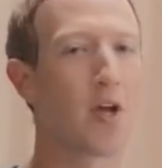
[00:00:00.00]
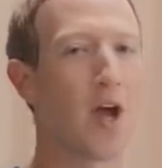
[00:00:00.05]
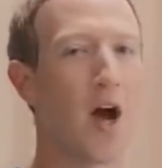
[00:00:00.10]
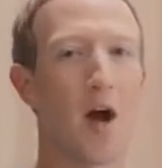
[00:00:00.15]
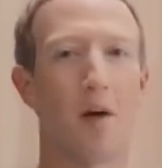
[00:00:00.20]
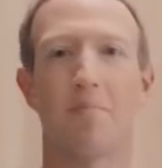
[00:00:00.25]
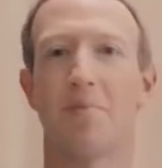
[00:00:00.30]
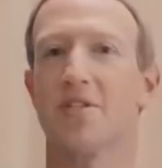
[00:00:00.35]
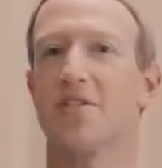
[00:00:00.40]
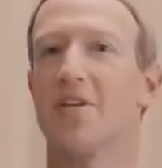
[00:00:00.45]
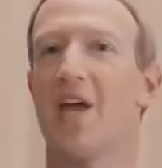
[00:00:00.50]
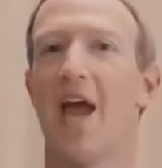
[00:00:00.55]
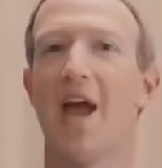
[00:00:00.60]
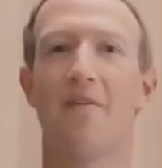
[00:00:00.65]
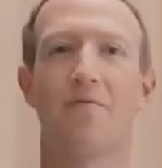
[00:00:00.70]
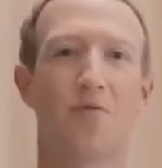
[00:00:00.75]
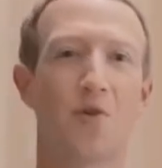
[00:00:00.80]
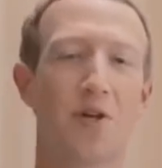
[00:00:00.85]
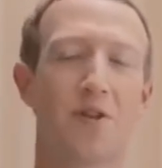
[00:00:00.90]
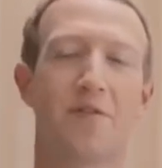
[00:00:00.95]
encompass
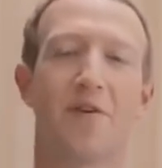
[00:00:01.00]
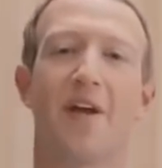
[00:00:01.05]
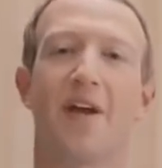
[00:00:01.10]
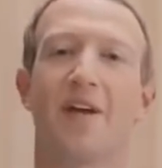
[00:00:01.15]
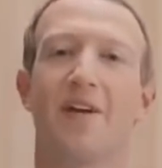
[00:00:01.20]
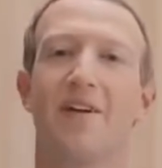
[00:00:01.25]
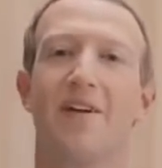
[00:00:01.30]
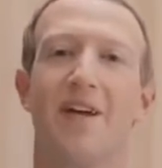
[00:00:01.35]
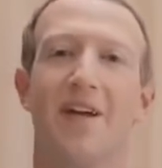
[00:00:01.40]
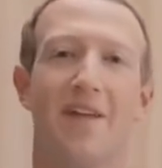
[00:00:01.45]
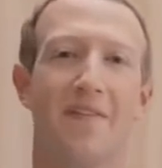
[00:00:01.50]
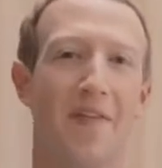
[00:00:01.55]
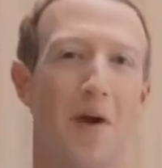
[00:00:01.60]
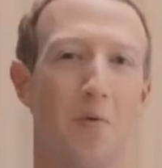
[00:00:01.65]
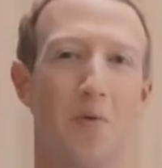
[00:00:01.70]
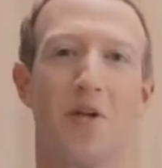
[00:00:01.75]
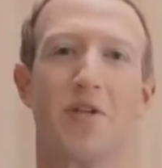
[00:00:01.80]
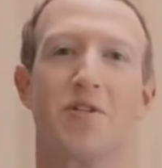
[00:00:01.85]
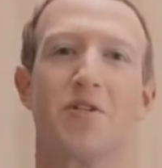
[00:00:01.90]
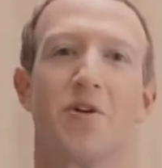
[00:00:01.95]
everything
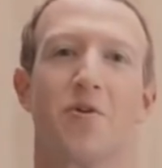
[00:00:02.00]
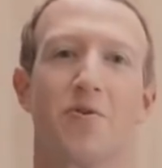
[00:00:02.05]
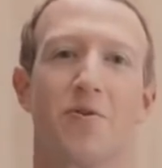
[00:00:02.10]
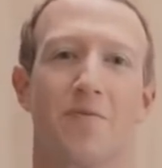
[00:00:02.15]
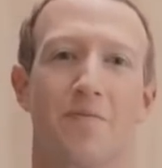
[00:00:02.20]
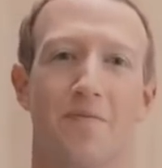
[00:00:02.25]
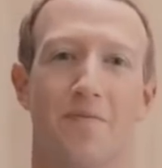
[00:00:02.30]
that we do,